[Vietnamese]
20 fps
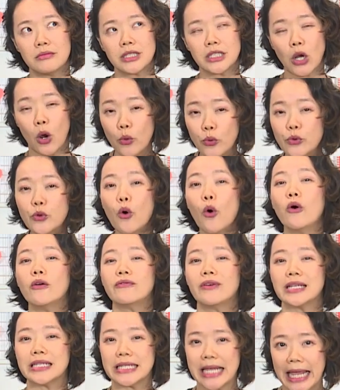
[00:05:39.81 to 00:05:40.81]
trau dồi
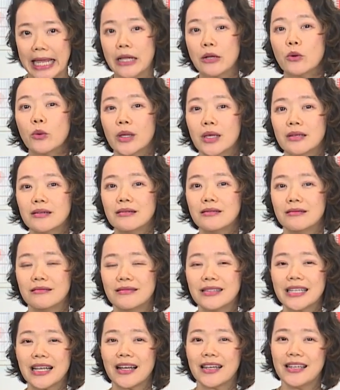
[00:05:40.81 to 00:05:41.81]
và rèn luyện
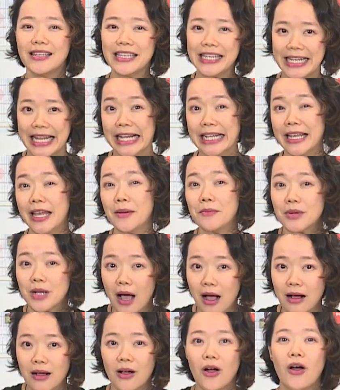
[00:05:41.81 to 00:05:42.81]
những cái kỹ năng các em
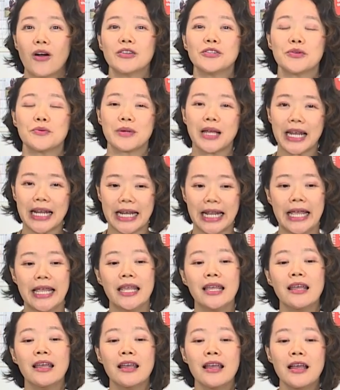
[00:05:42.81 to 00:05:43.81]
cần có trong ngành
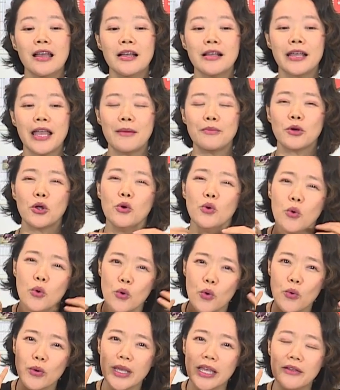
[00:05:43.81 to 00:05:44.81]
này. Các em có luôn
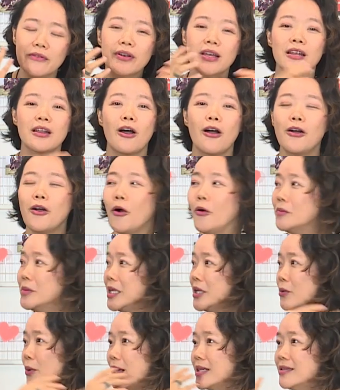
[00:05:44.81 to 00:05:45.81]
luôn nghĩ về nó không?
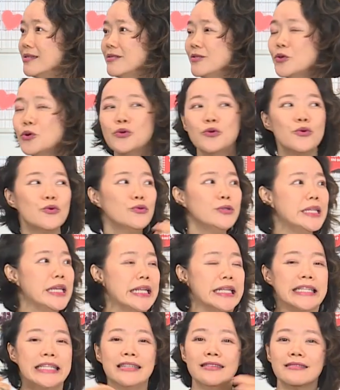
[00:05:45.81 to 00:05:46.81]
Đi ngoài đường luôn luôn
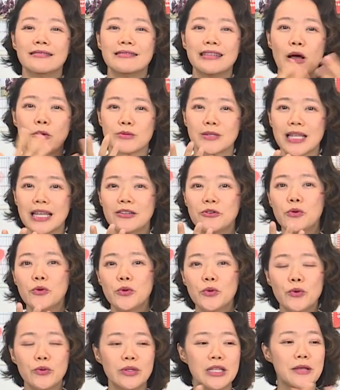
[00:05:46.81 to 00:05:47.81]
nhìn, đọc sách
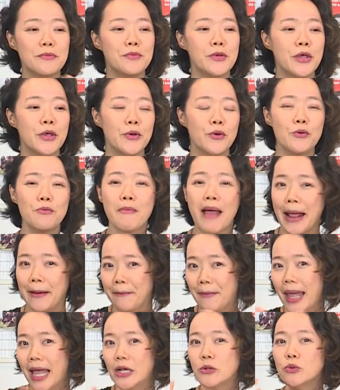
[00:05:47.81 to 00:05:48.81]
luôn luôn tìm hiểu,
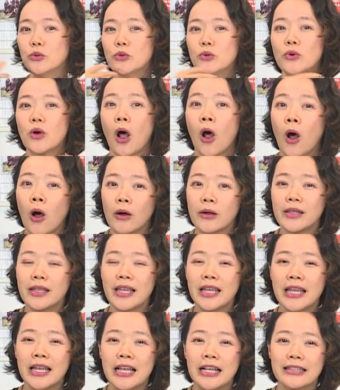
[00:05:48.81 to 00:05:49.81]
bạn bè luôn luôn hỏi.
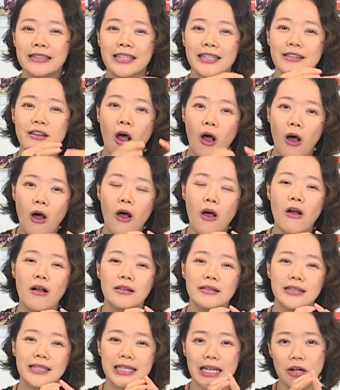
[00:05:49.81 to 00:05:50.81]
Thì đó
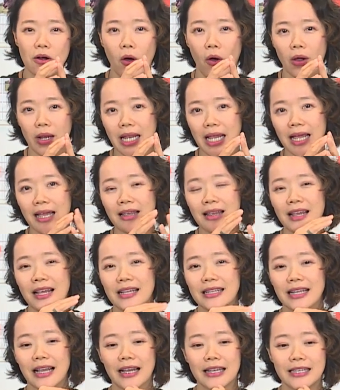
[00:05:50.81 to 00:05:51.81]
người ta gọi là
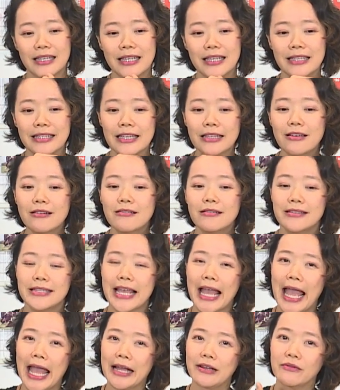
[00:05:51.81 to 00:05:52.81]
cái thời
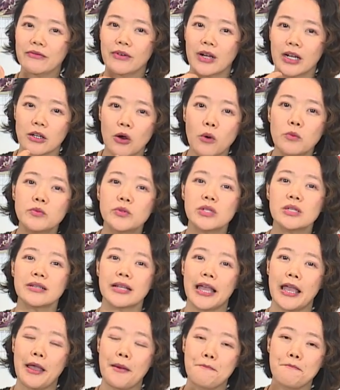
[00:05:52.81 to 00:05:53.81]
gian và công sức
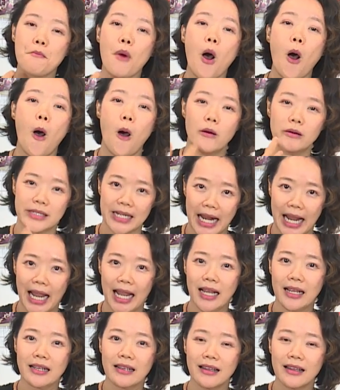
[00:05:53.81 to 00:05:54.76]
các em bỏ ra.